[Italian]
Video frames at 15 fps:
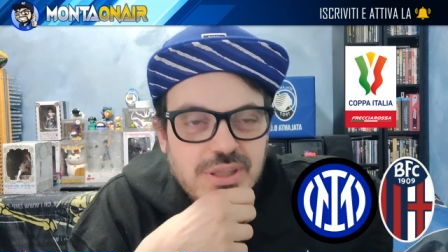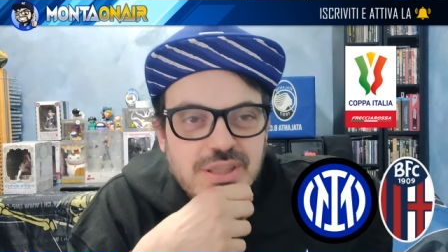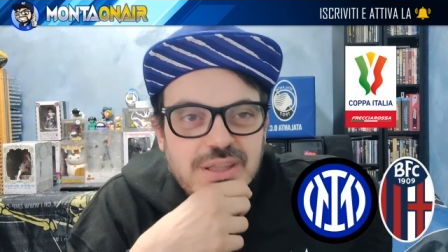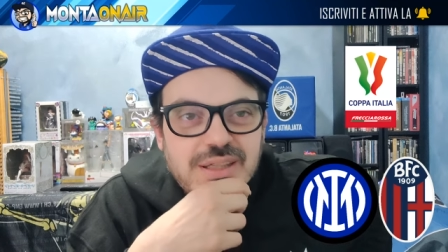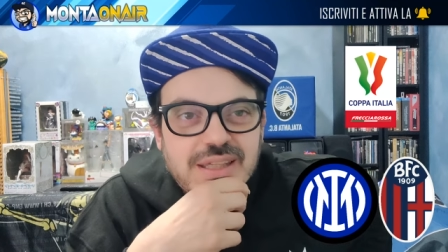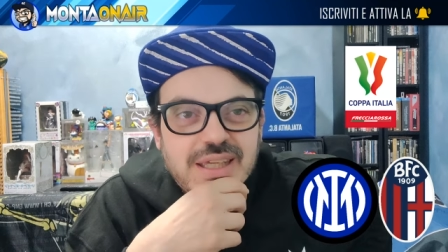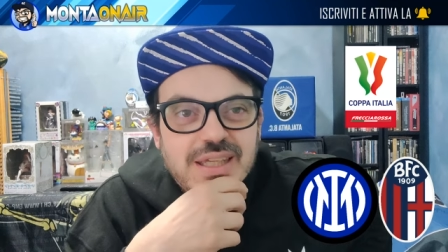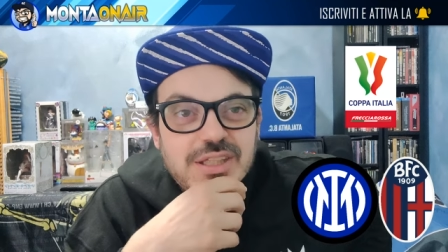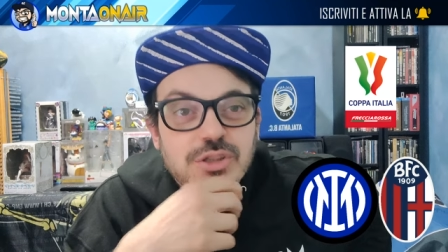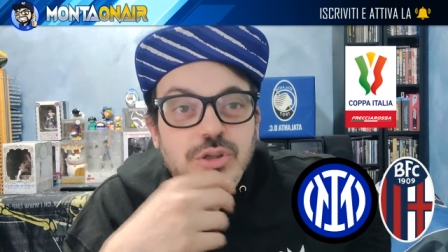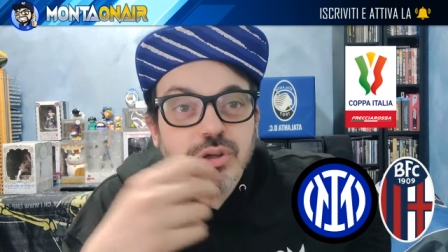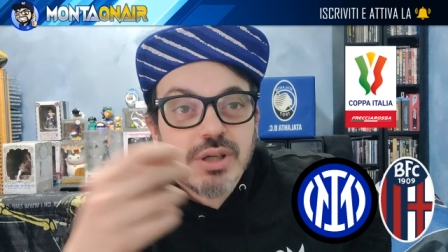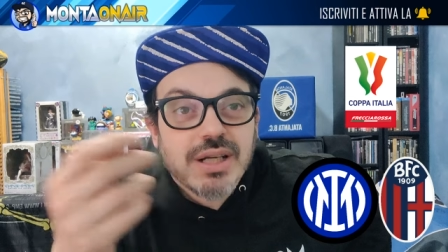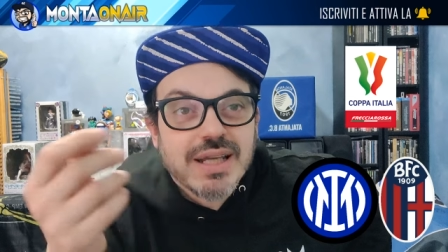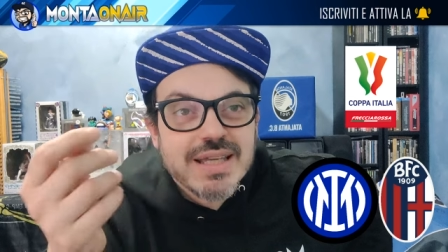eh, che
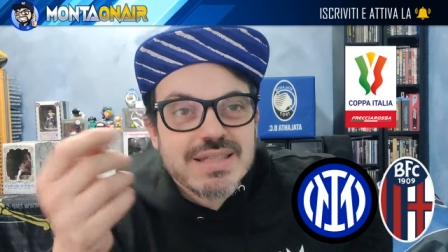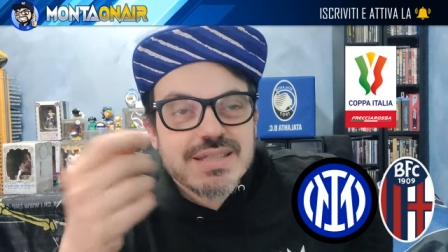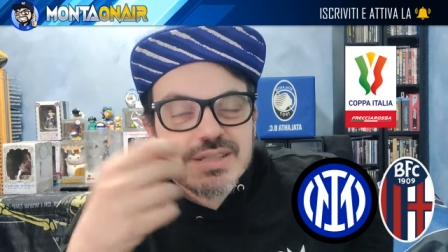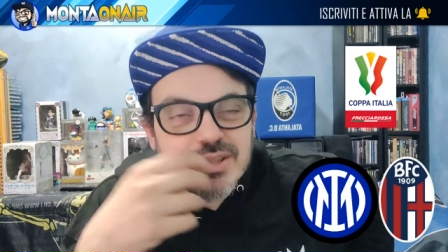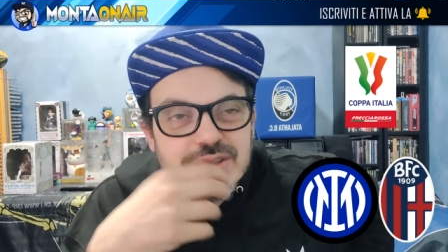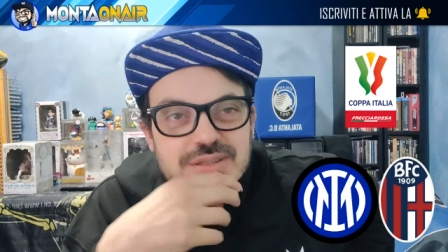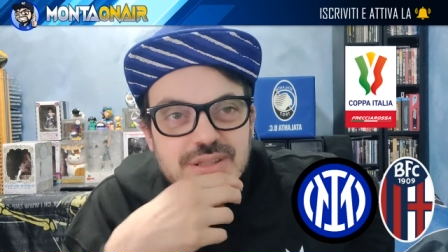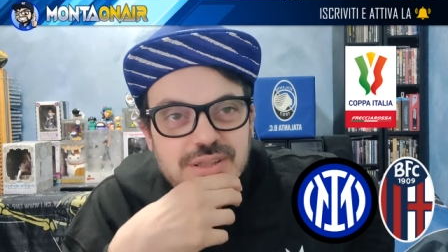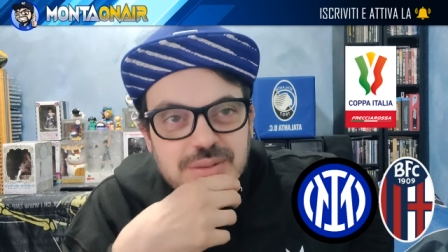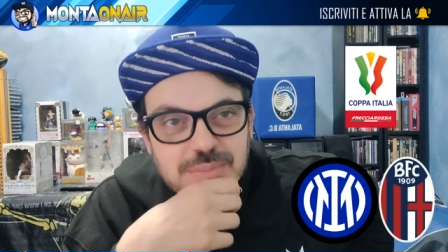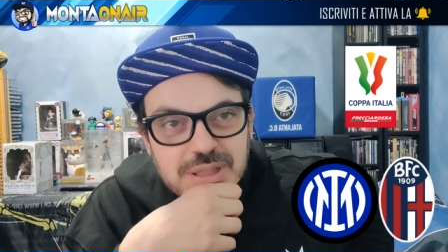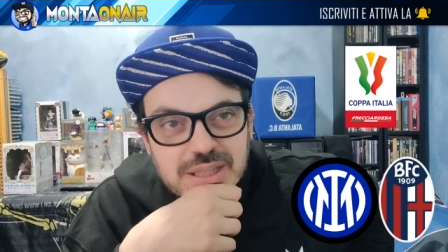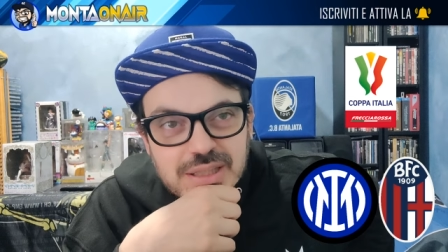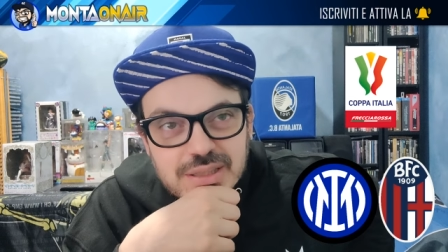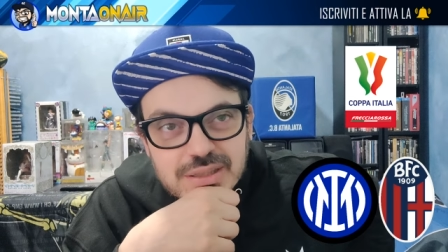io ragazzi inizio a
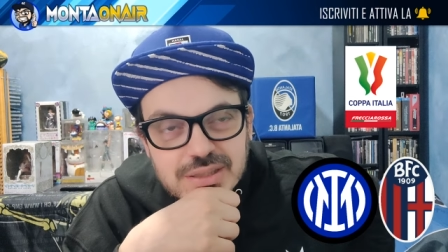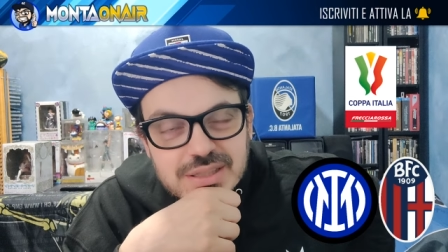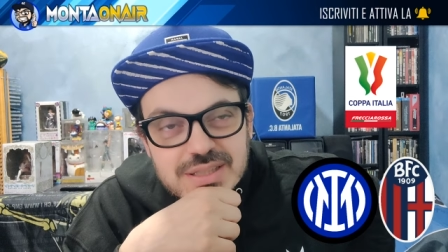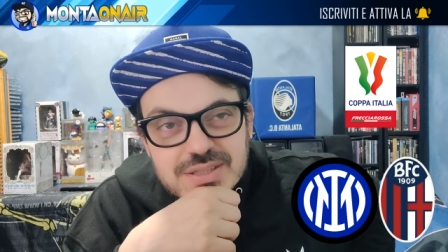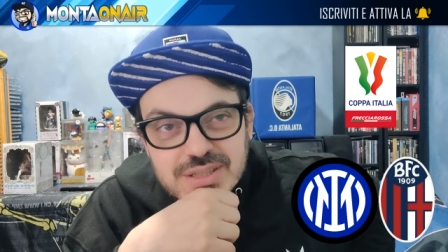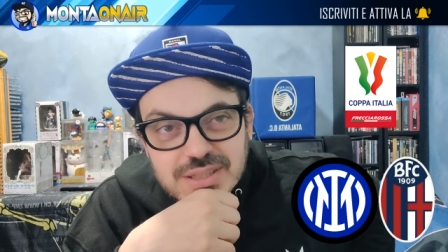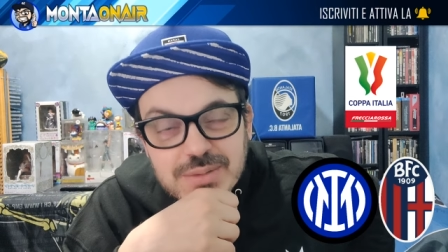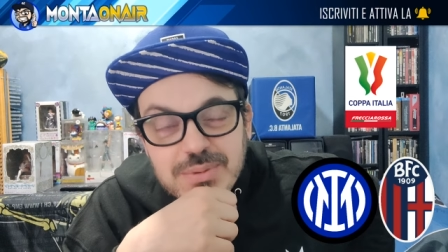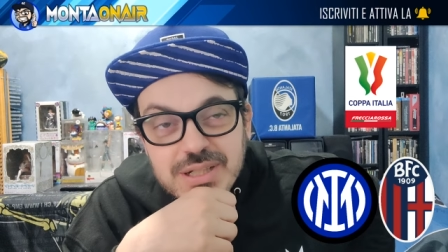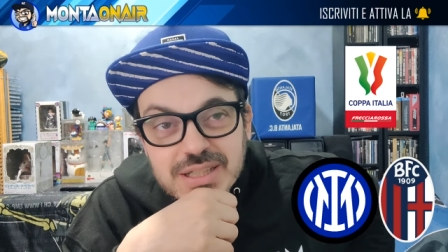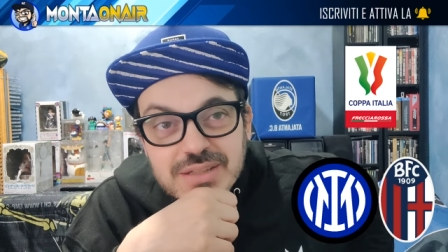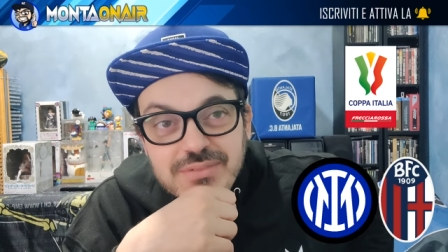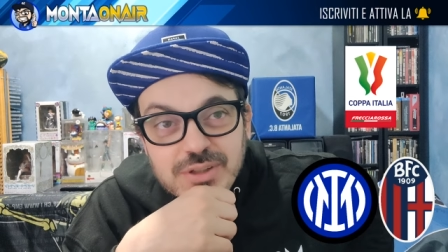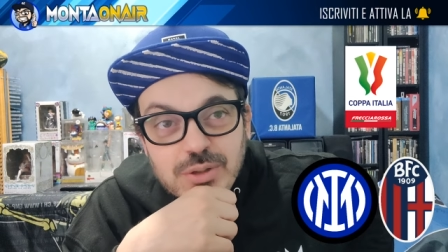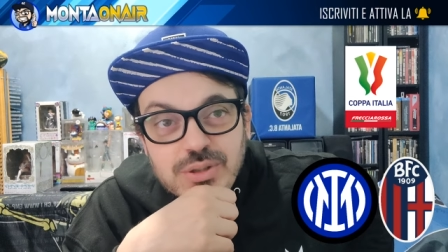temere, inizio a temere
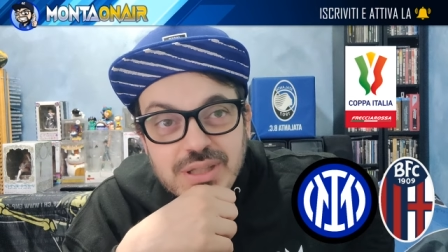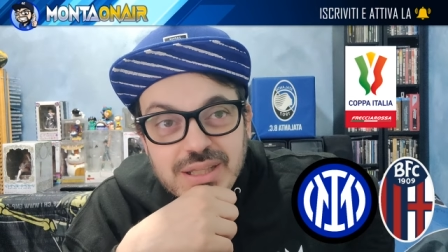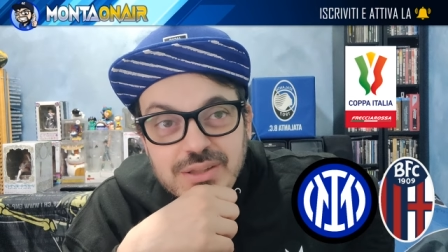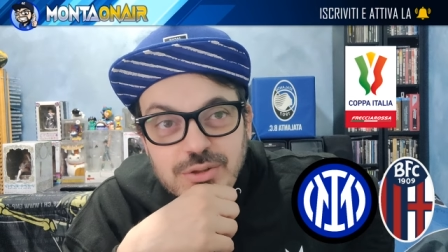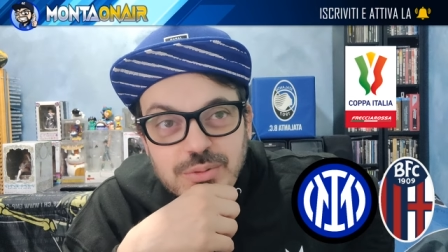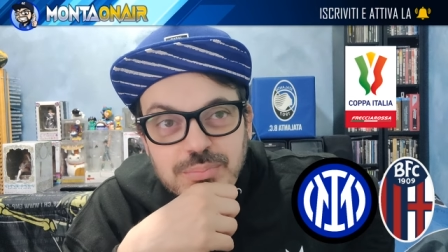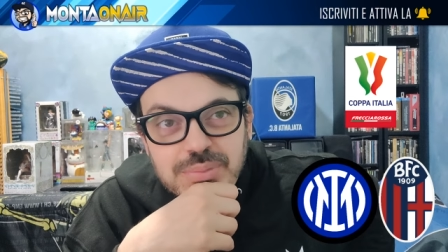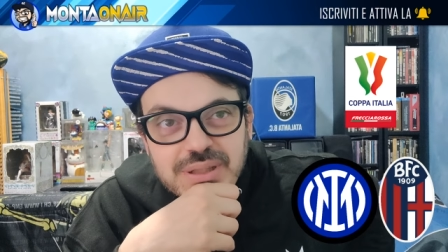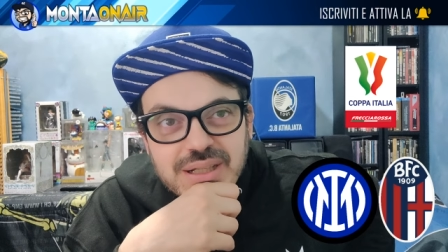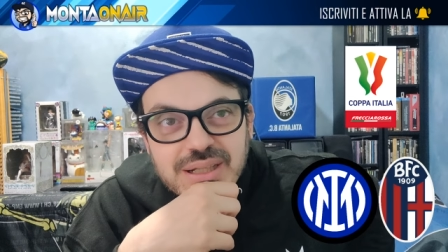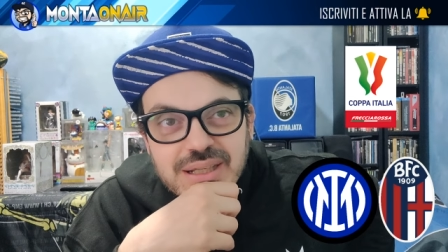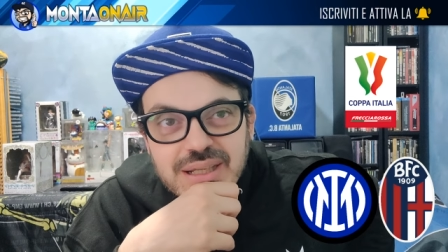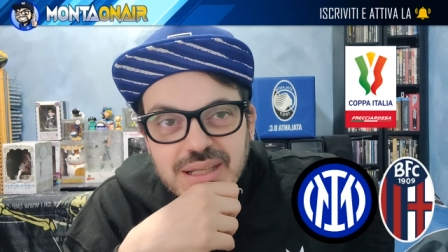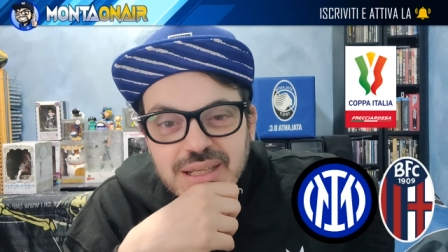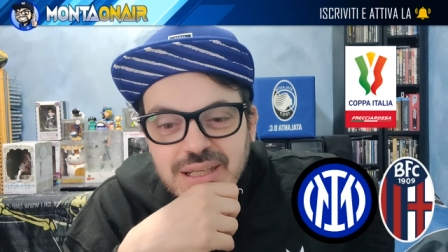davvero tanto,
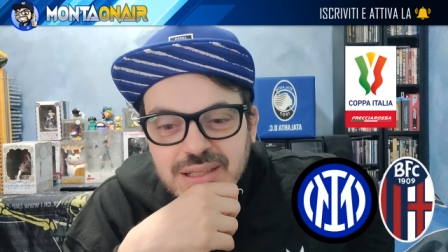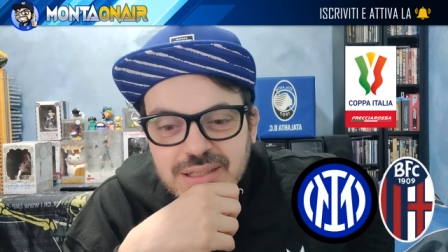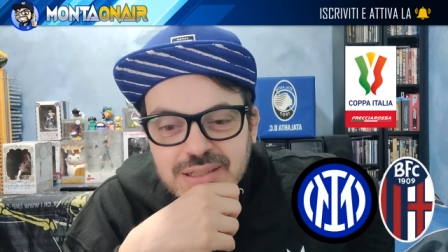perché